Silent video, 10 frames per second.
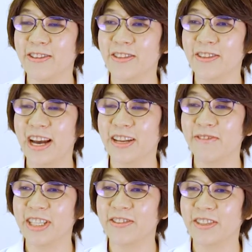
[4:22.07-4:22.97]
ることがあり
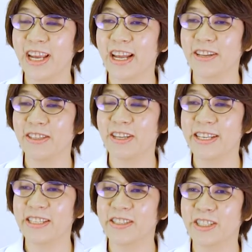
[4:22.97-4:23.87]
ますので、ぜ
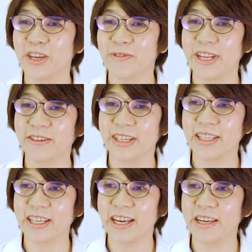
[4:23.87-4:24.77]
ひ作ってみてくだ
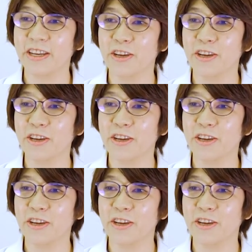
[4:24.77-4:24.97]
さい。